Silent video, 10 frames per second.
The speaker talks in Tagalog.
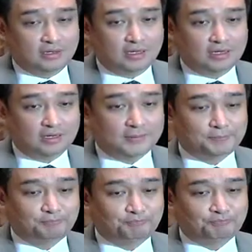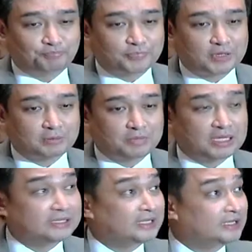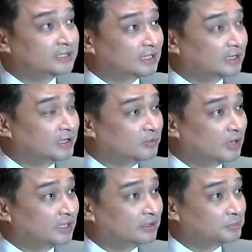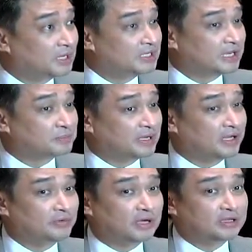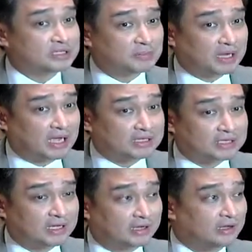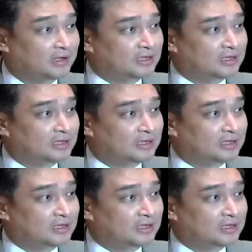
Um, pinatingin niya talaga yung weather. Pinacheck pa niya yung weather sa pag-asa eh.